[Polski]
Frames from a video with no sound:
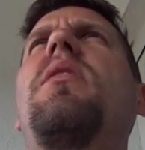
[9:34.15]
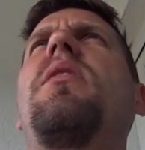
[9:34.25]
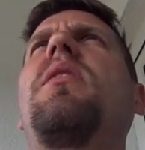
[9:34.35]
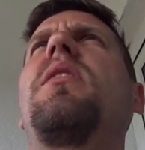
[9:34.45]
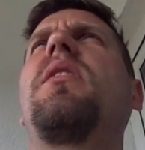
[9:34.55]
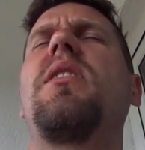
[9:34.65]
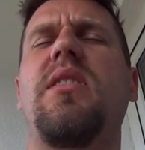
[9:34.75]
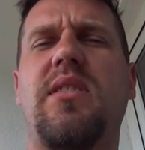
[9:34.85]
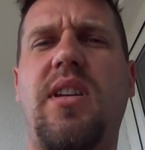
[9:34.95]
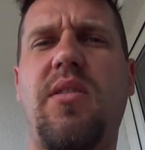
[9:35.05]
Mhm.
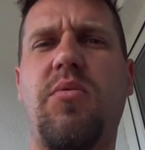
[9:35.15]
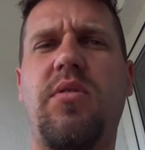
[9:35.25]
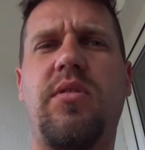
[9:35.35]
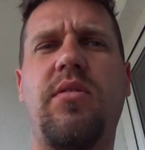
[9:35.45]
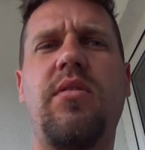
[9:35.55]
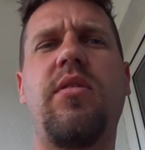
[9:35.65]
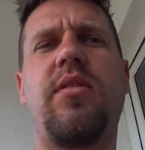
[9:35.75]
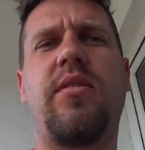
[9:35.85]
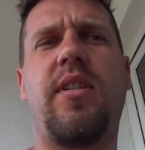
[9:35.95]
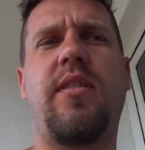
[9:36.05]
Skywall, no, no
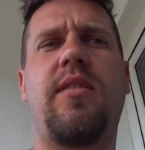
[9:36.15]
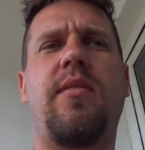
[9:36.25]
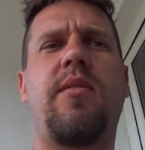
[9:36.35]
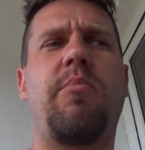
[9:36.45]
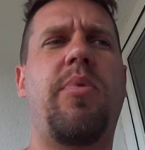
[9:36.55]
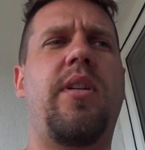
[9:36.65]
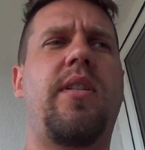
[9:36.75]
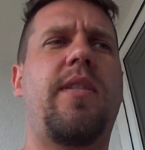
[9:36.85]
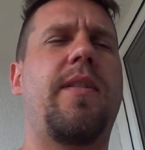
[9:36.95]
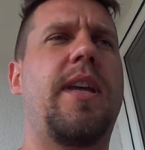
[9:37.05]
to ten, ten, ten park,